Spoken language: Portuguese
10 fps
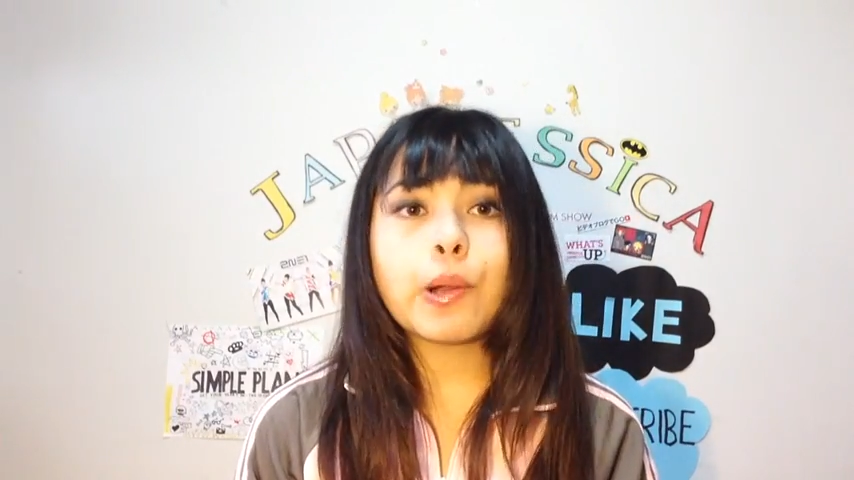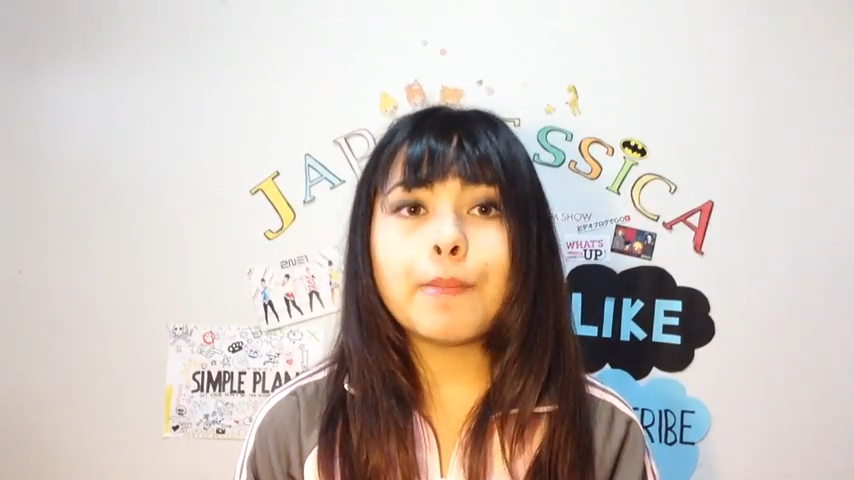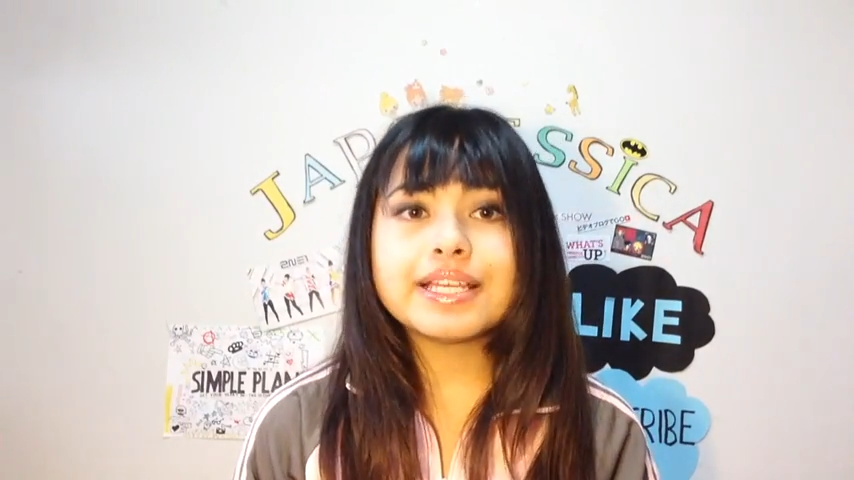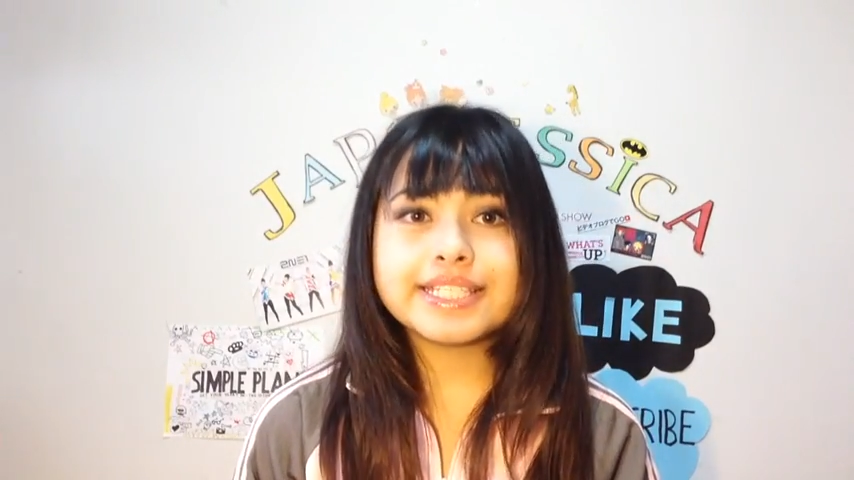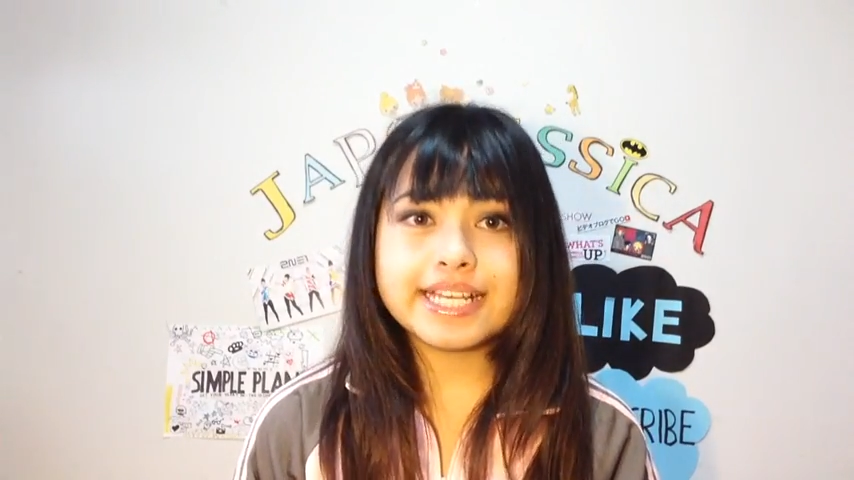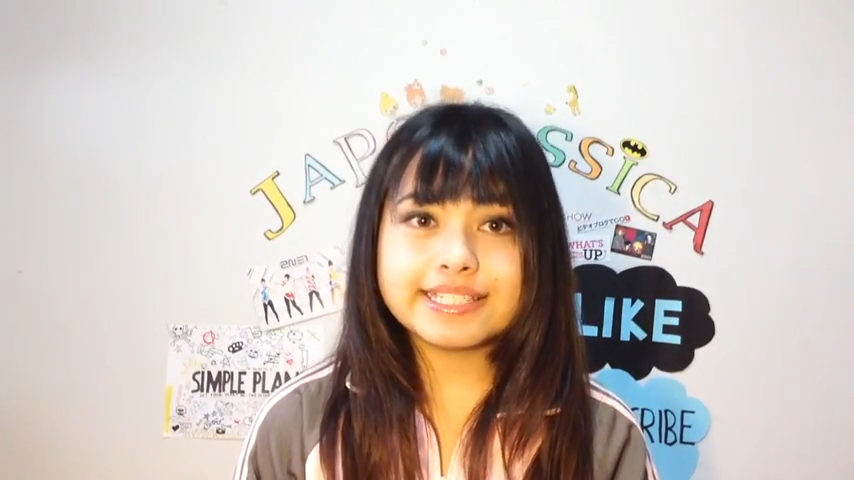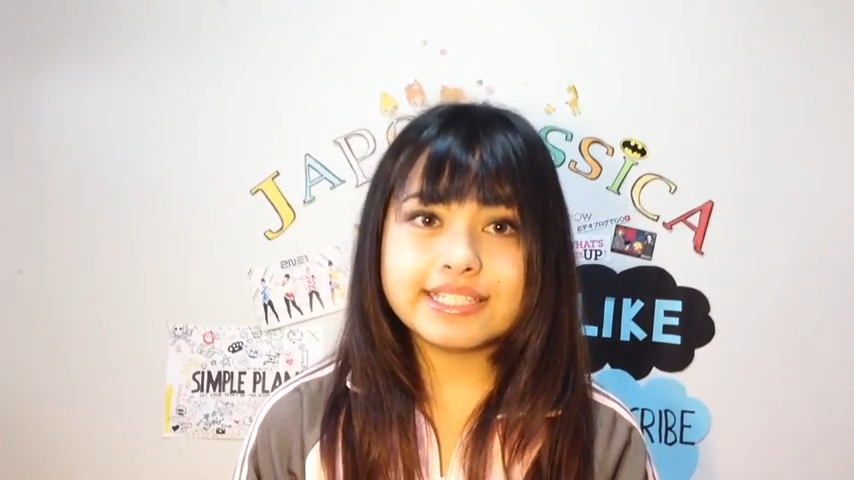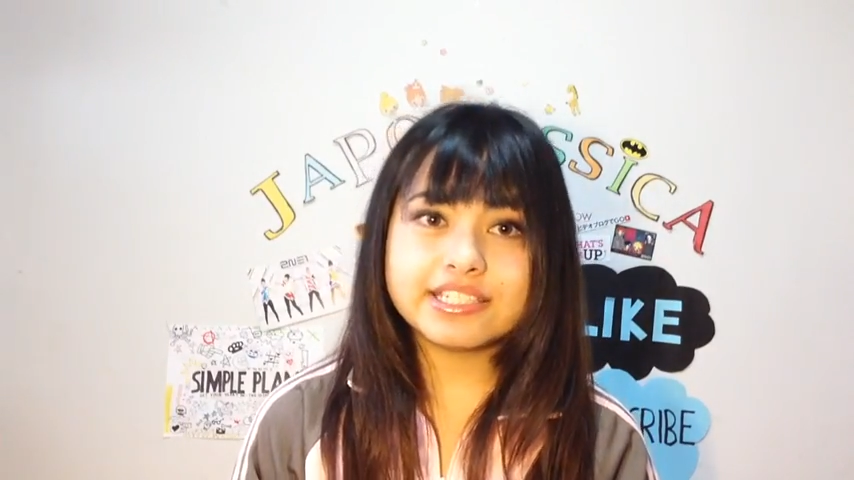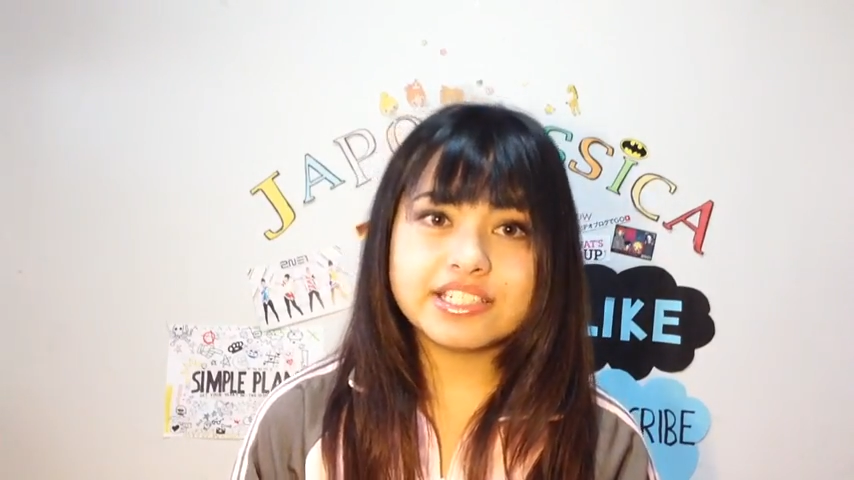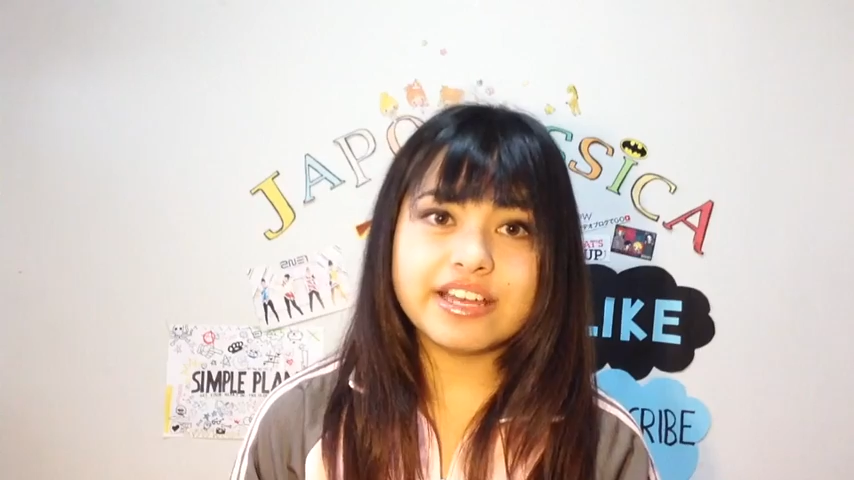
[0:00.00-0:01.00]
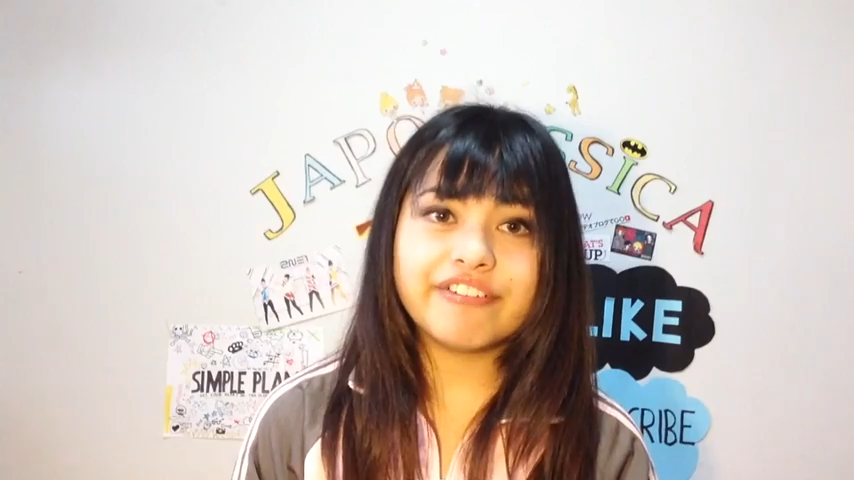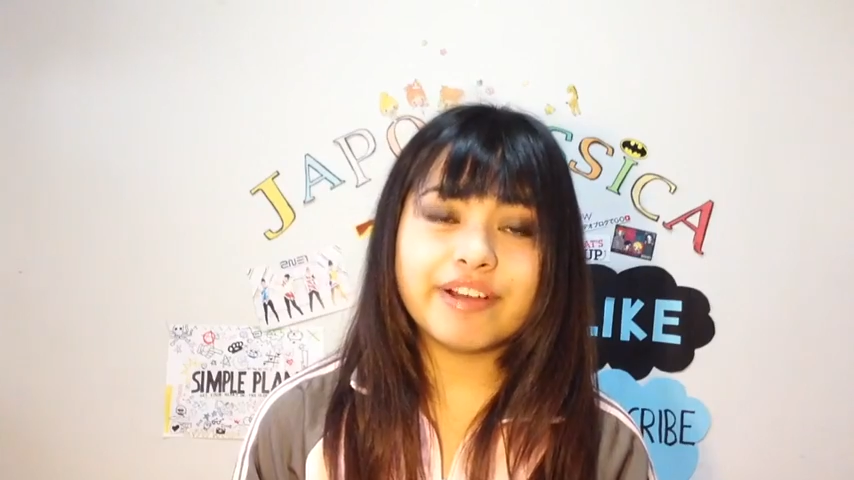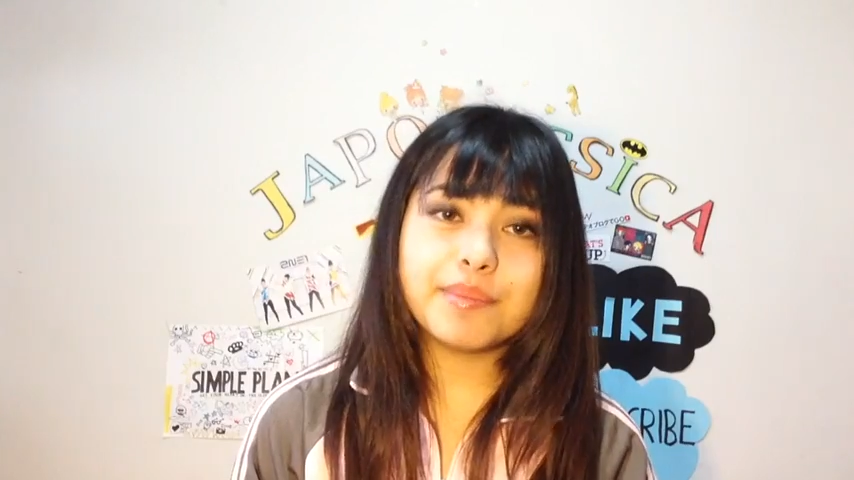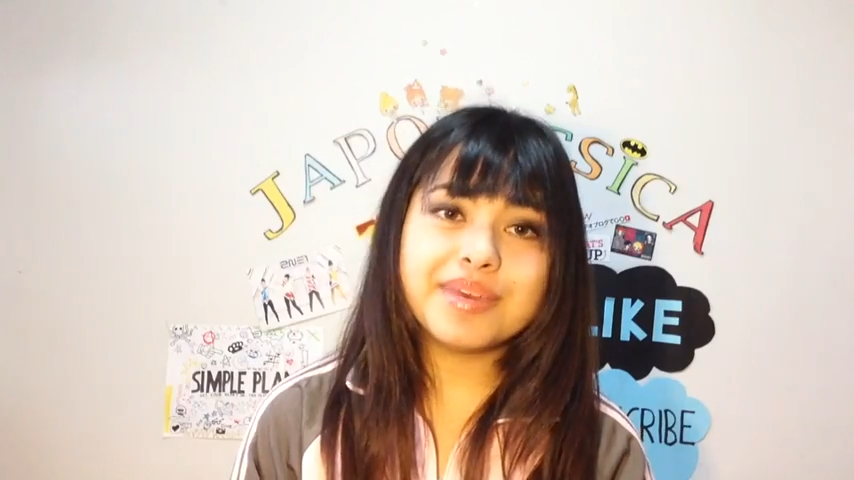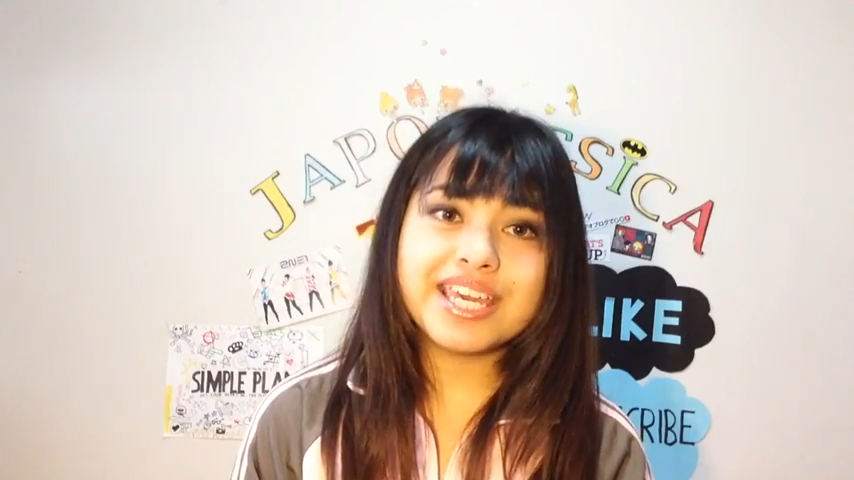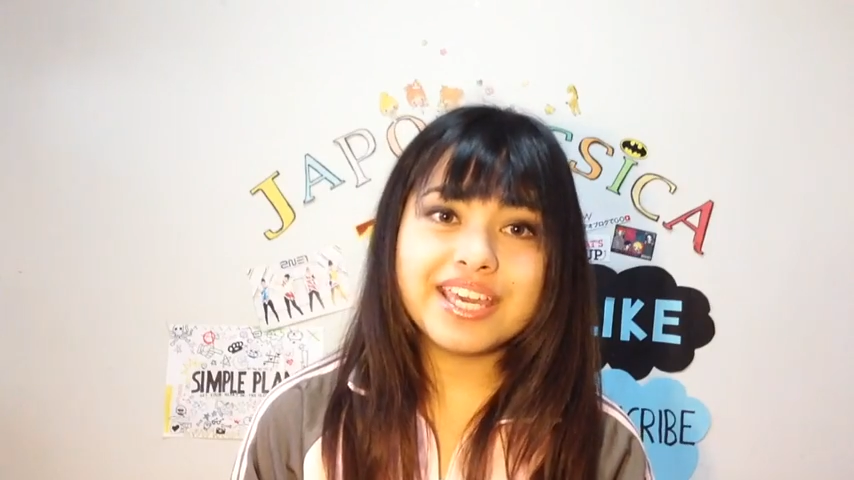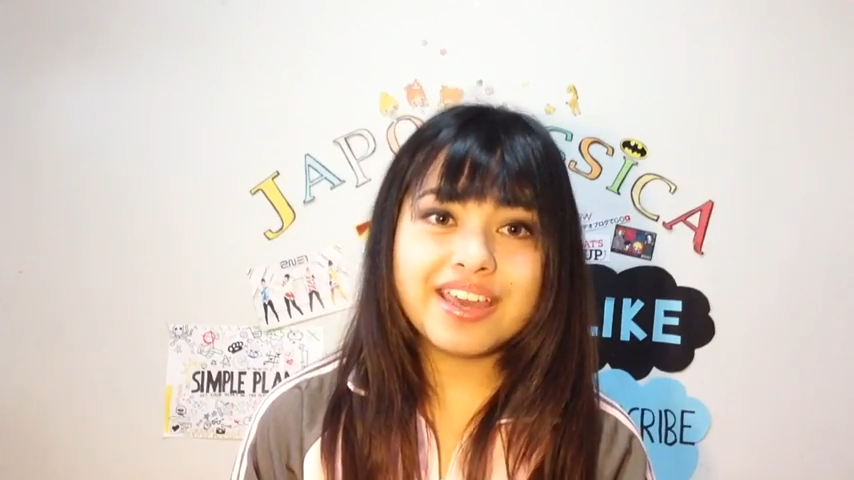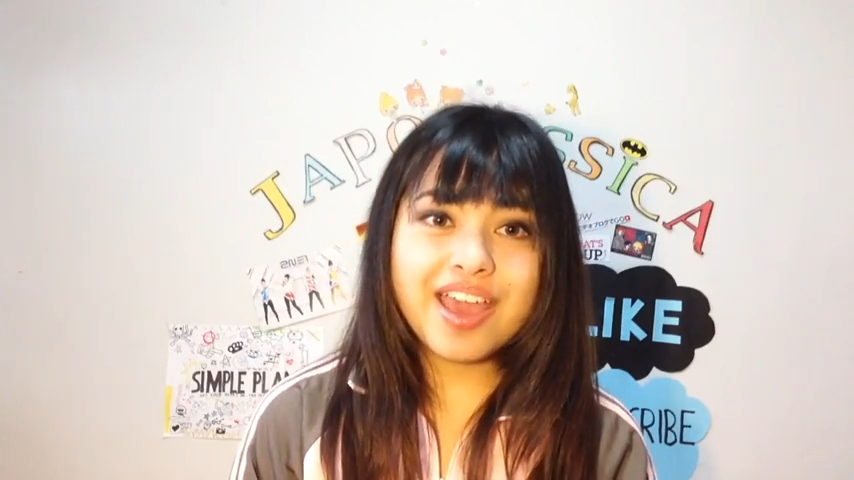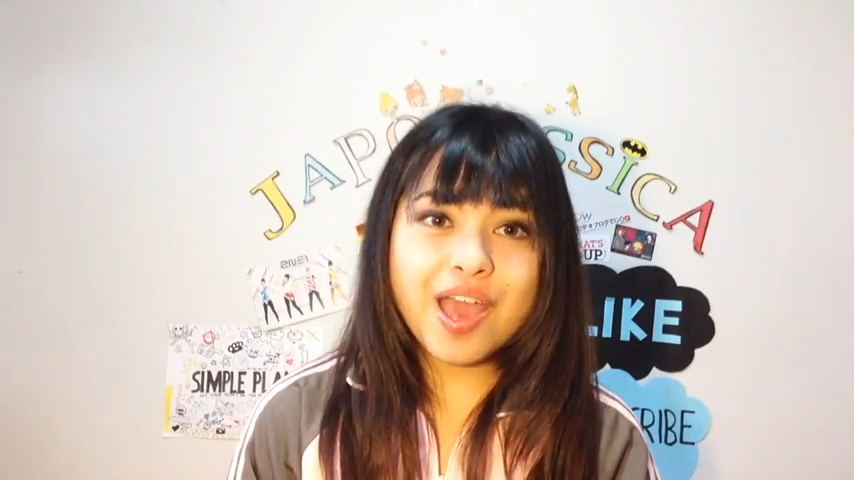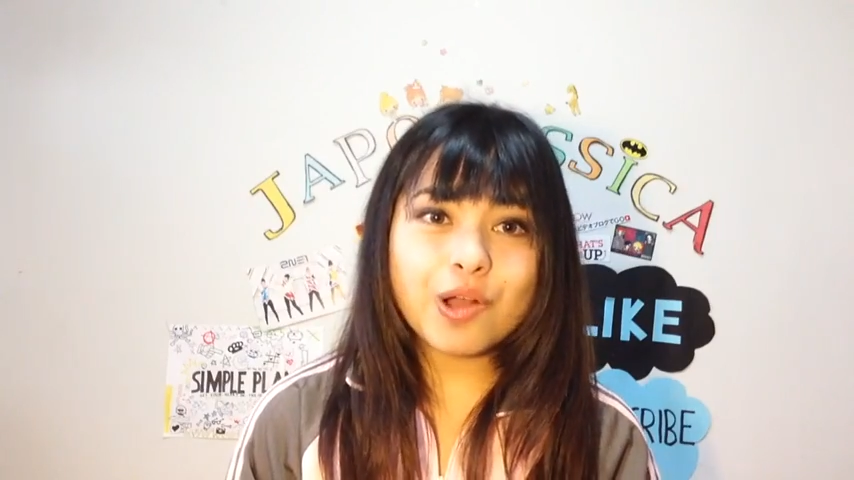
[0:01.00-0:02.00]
comecei a assistir a Fabi,